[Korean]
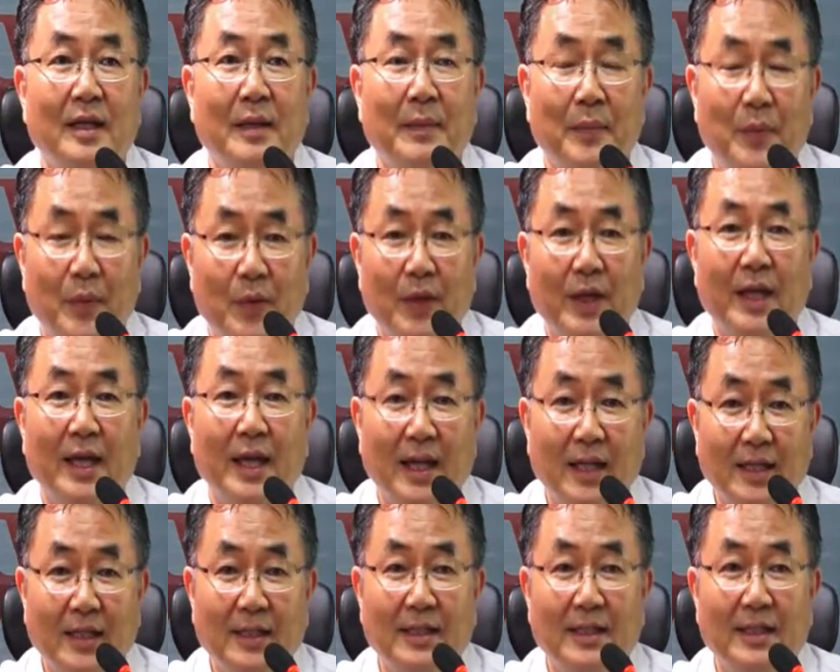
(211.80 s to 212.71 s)
보게
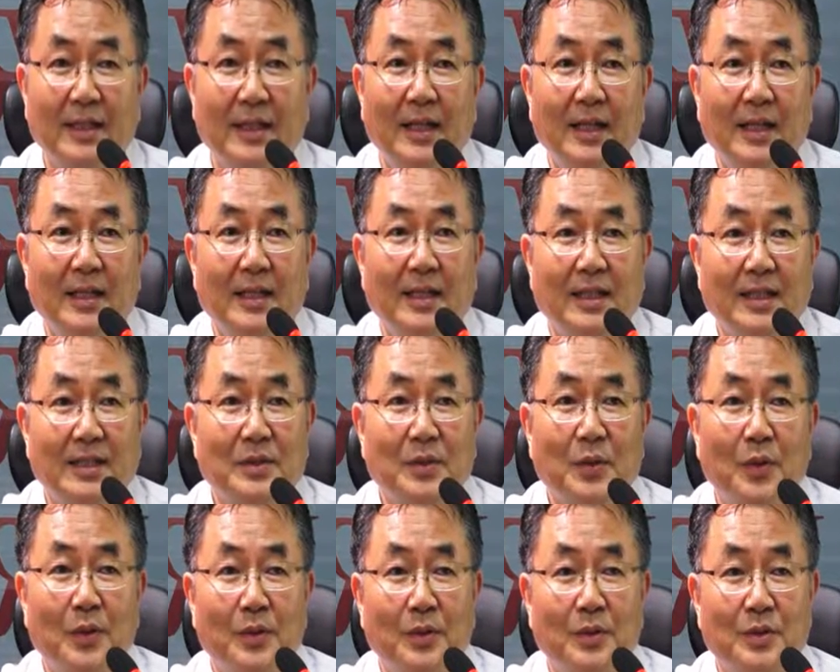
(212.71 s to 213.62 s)
하는 이
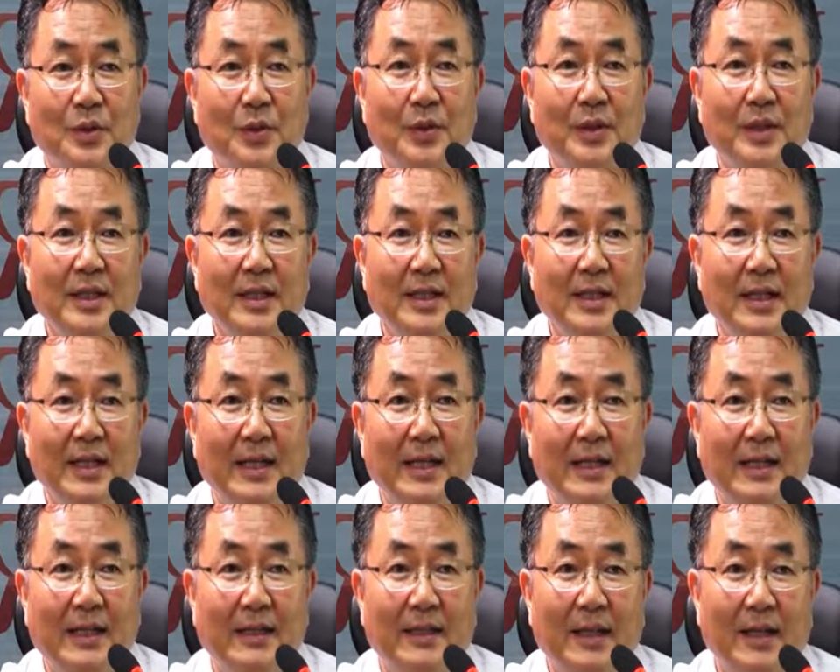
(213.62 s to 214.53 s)
소, 소위
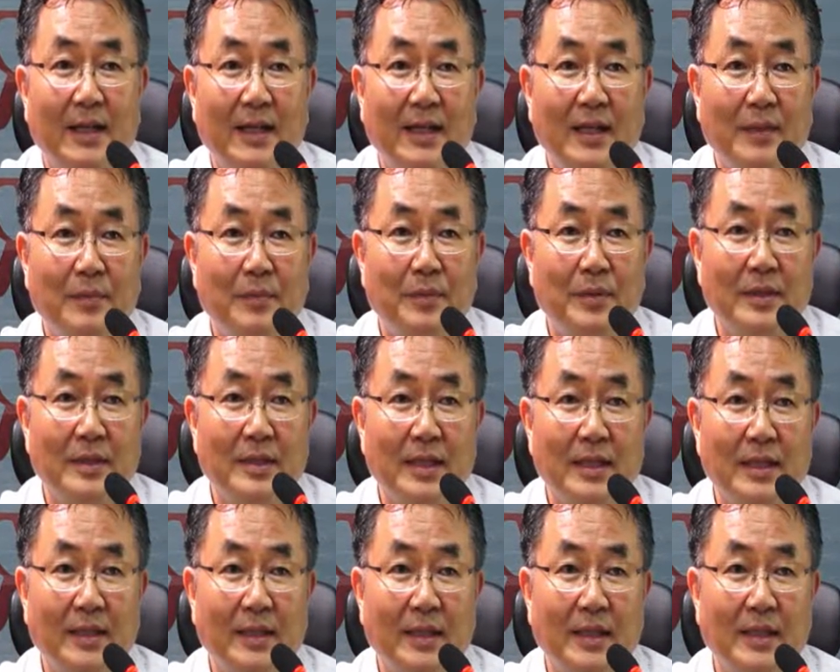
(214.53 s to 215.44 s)

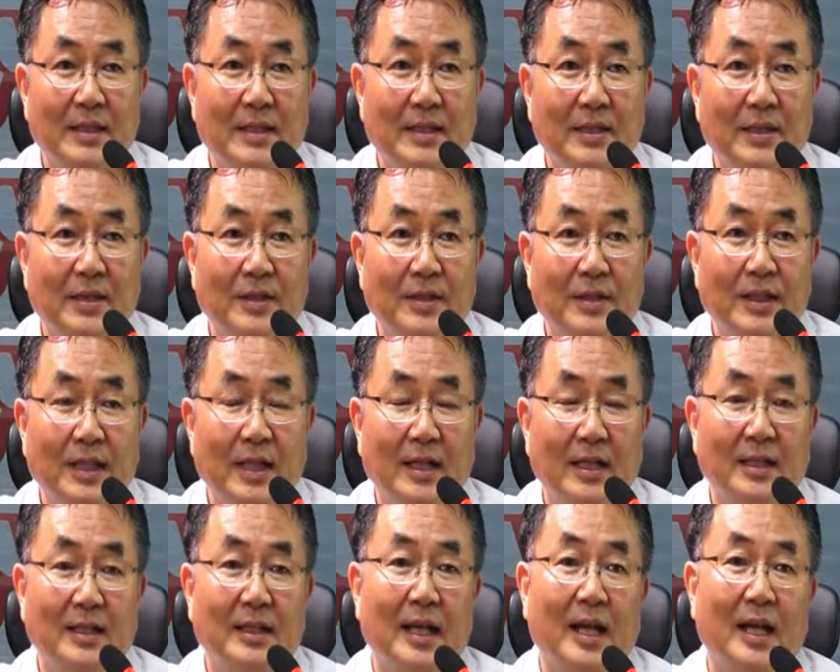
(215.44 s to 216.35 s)

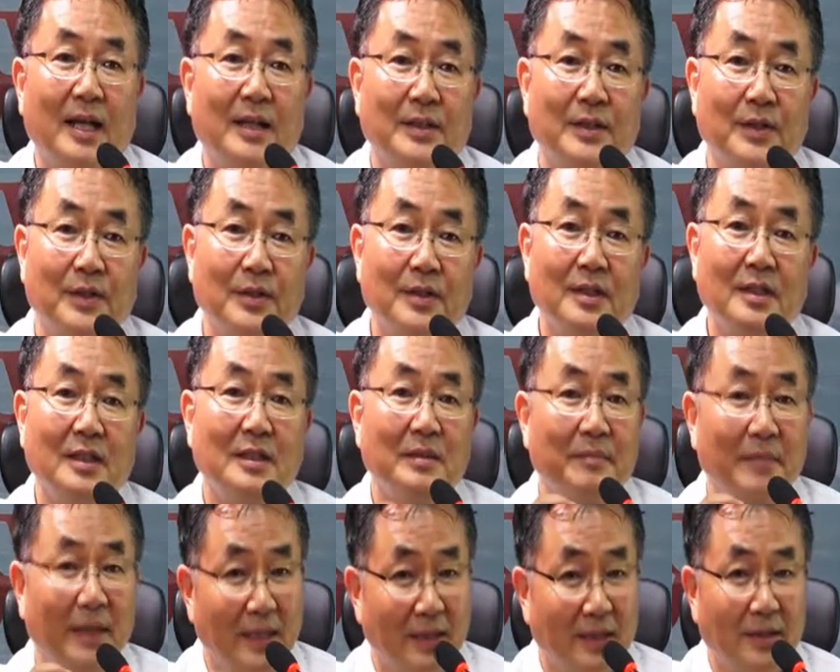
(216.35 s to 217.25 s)
텔레프리젠테이션이라는 단어를
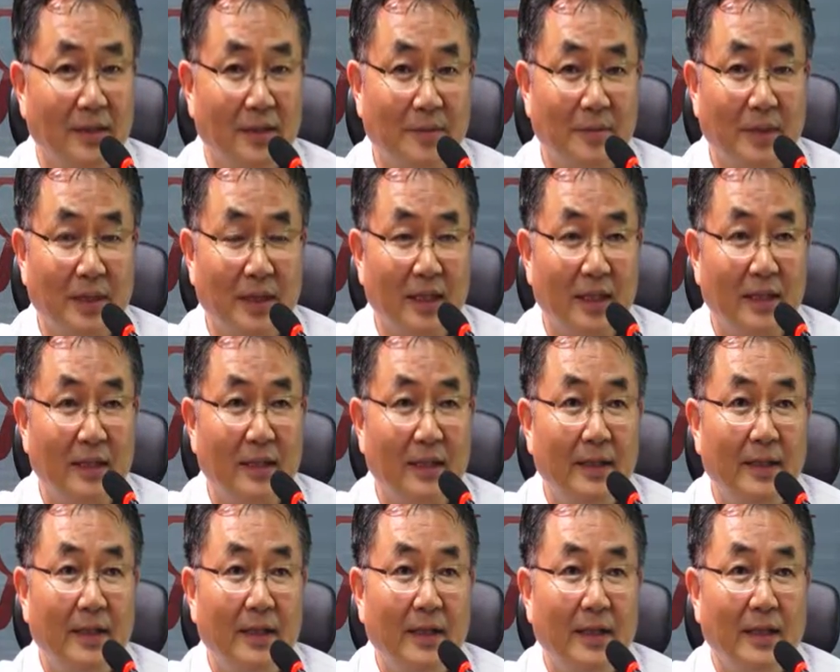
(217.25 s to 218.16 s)
만든 겁니다.
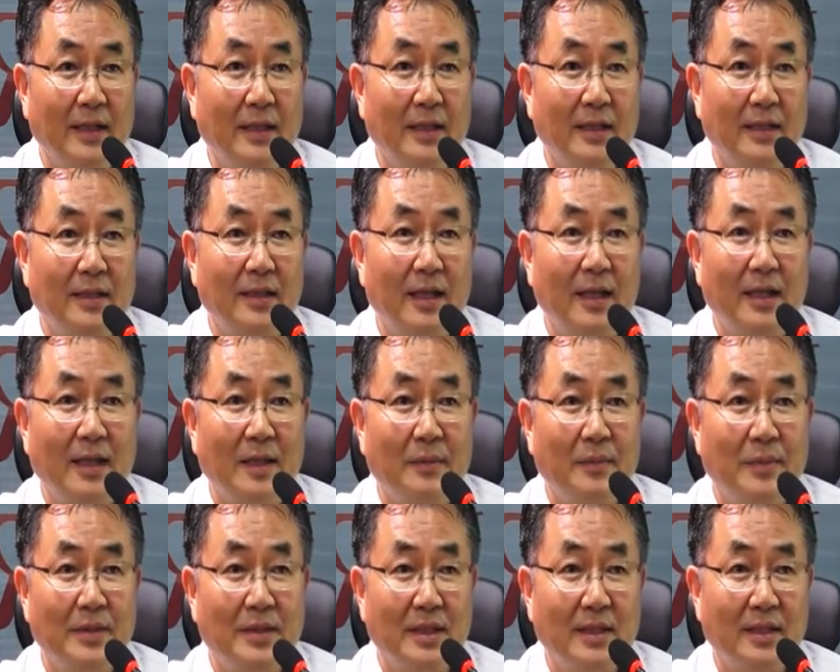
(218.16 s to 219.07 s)
이
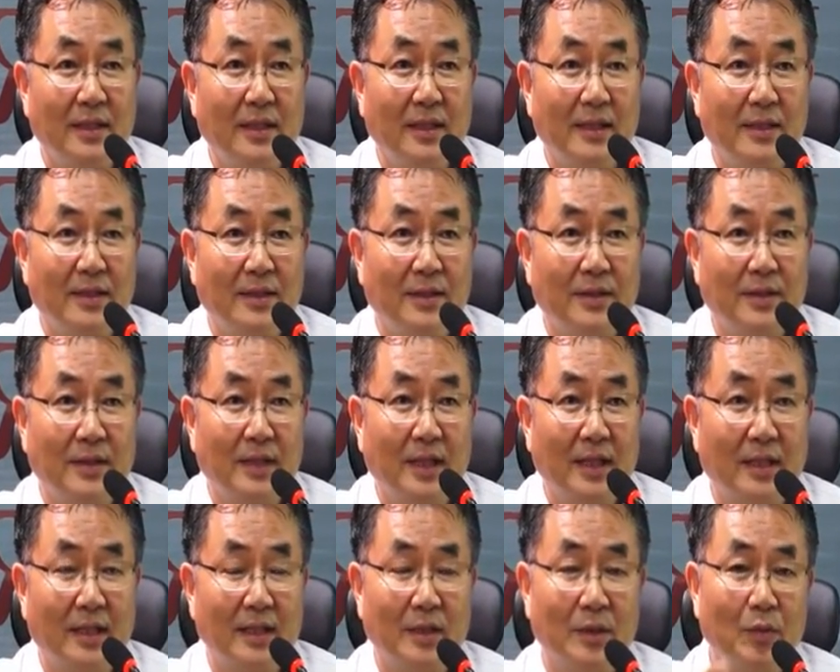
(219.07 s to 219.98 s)

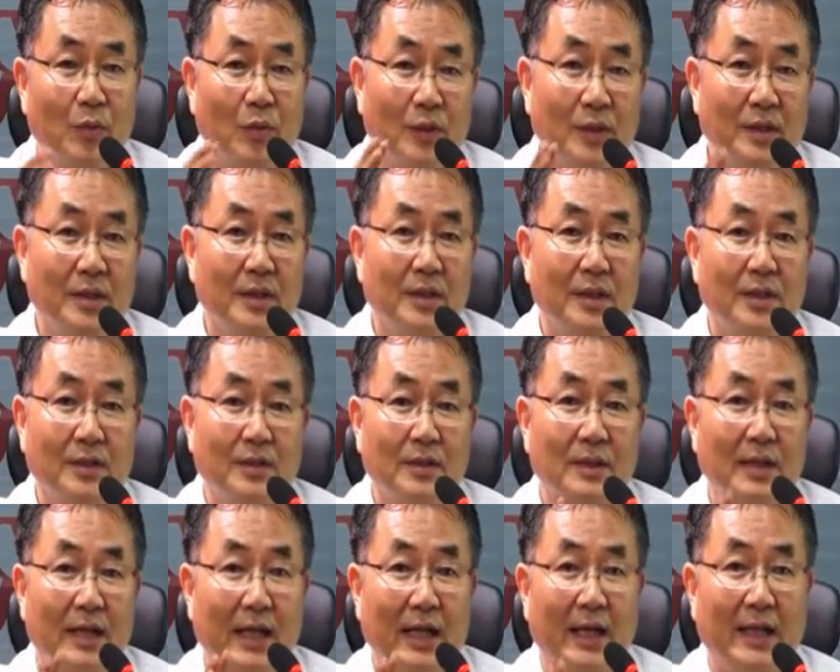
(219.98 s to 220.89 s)
텔레프리젠테이션이라는 원격
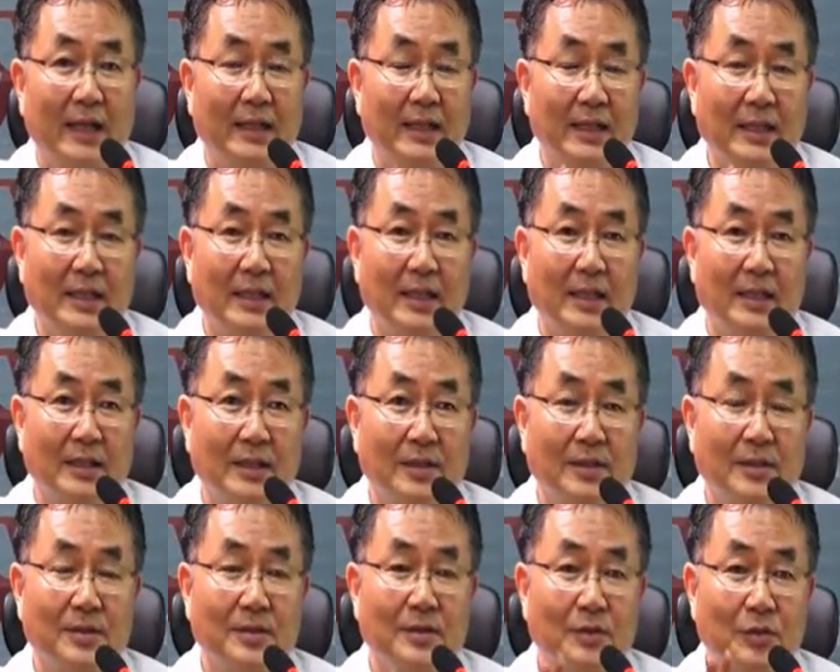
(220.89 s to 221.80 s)
강의라는
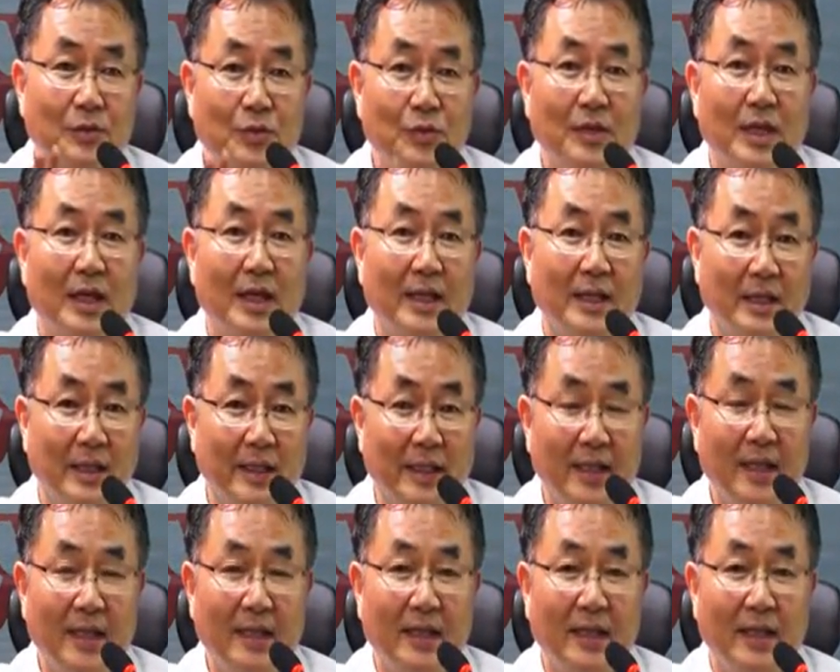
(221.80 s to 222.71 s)
것은
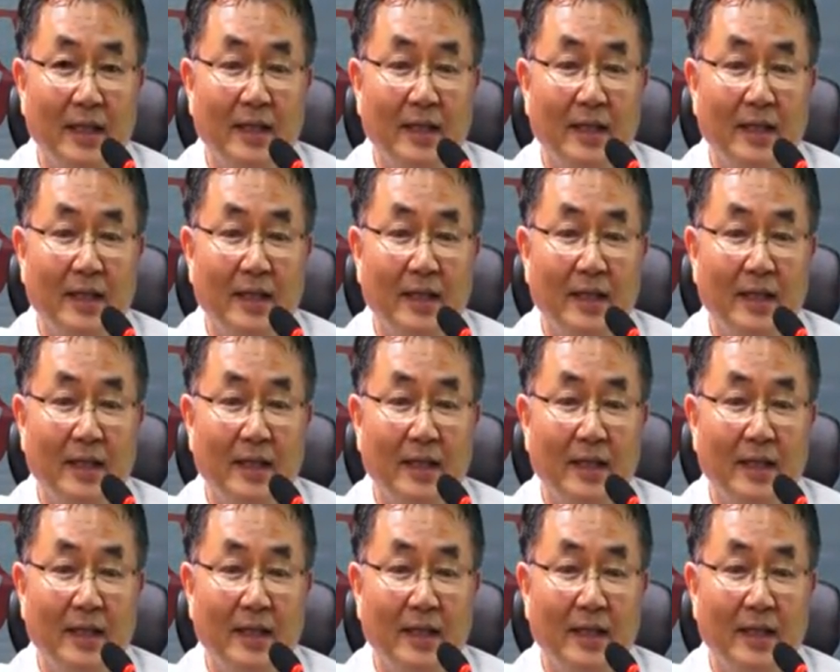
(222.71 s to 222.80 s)
유사일에